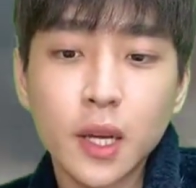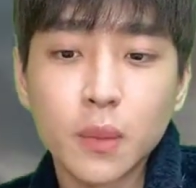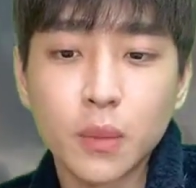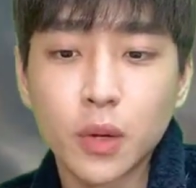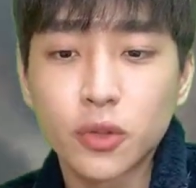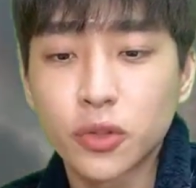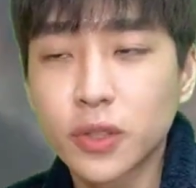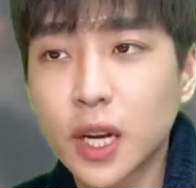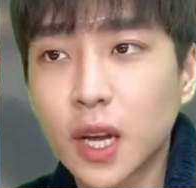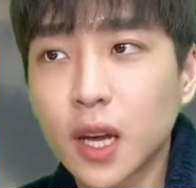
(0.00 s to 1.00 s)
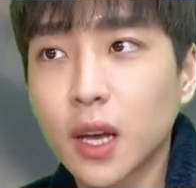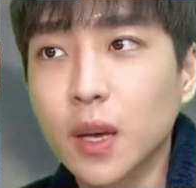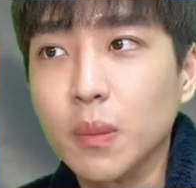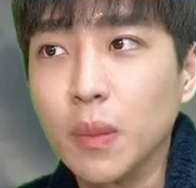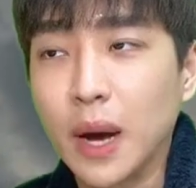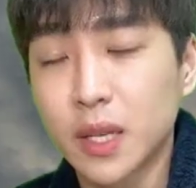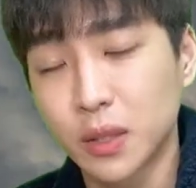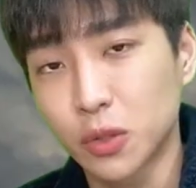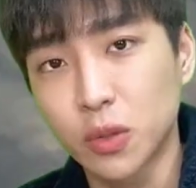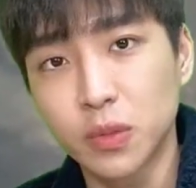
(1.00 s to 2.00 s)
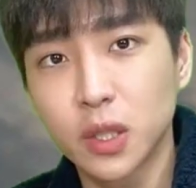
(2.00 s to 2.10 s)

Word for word: 뭐 중간에 마감 시간 조금